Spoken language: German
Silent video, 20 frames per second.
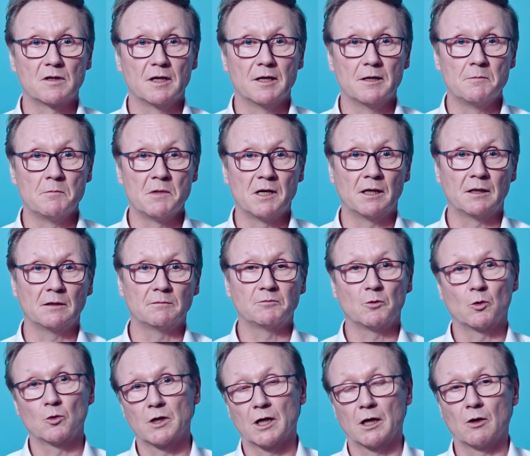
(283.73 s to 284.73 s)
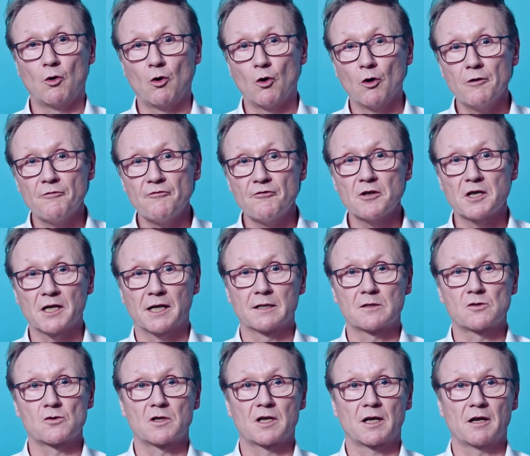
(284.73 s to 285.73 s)
immer oder häufig
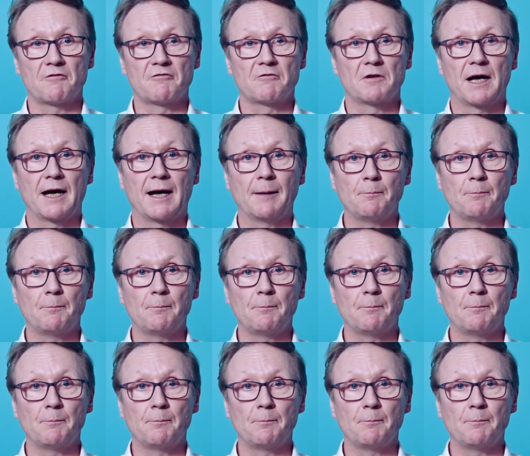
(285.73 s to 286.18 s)
anzutreffende